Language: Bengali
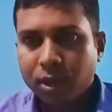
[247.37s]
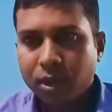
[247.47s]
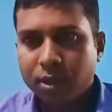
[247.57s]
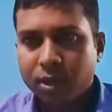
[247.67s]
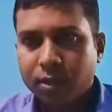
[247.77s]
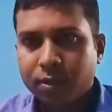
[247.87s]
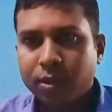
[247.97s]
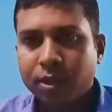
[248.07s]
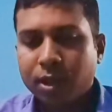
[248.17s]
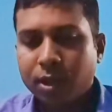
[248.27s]
যে
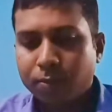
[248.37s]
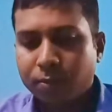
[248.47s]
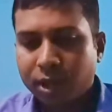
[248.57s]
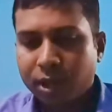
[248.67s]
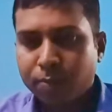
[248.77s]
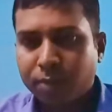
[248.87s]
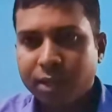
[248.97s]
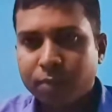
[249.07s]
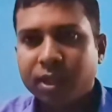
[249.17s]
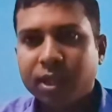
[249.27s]

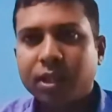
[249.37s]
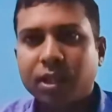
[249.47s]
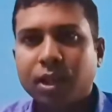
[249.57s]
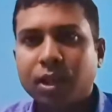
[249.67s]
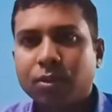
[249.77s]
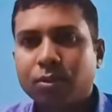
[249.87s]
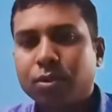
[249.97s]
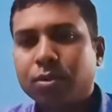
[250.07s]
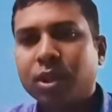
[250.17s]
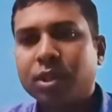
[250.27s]
মাইজমেটিক
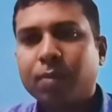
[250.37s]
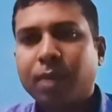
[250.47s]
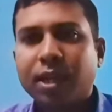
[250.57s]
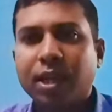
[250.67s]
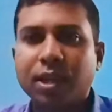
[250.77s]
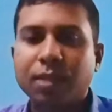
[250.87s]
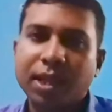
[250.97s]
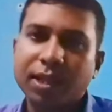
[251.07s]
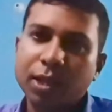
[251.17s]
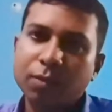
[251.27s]
ওষুধের যে ভান্ডার এই
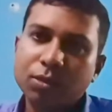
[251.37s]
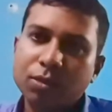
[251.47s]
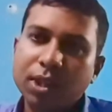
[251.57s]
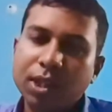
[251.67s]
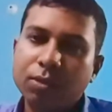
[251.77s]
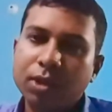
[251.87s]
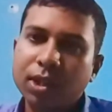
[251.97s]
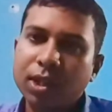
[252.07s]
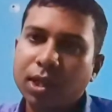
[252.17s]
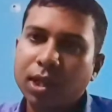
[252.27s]
ভান্ডারের মধ্যে থেকে উনি
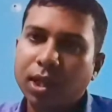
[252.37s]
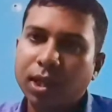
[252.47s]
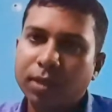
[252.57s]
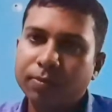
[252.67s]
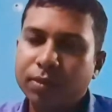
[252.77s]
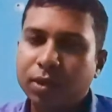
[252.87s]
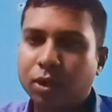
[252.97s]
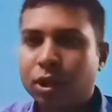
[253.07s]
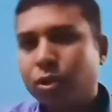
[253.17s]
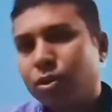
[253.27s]

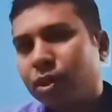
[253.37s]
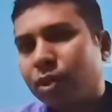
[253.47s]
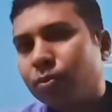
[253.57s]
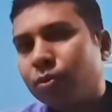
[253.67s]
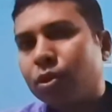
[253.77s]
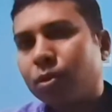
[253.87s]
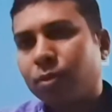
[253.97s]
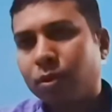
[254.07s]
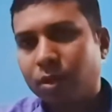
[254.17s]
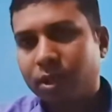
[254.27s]
দশটি ওষুধকে খুব গুরুত্বপূর্ণ
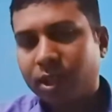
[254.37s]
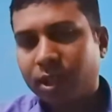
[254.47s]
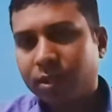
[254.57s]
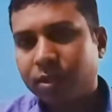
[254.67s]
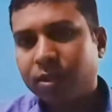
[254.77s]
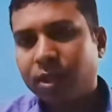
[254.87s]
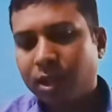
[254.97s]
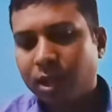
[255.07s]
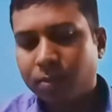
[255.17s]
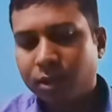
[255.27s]
বলেছেন
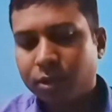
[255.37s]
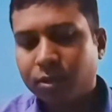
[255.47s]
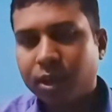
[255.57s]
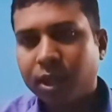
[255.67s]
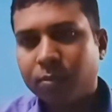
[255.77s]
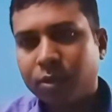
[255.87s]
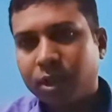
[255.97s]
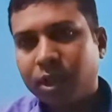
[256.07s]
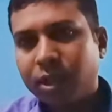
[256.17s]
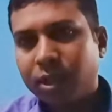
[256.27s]
বিশেষ করে এর মধ্যে
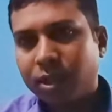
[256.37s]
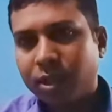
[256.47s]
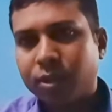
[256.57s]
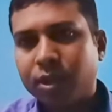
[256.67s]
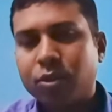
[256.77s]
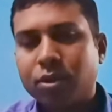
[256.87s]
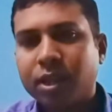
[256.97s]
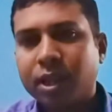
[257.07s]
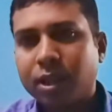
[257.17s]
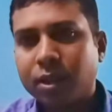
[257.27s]
উনি ড্রসরা
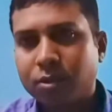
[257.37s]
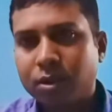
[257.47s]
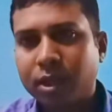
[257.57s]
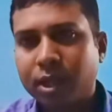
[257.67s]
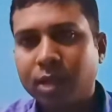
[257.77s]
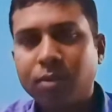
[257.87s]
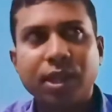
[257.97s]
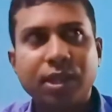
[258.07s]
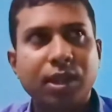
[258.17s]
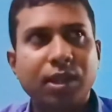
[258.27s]
ড্রসেরাকাও এনেছেন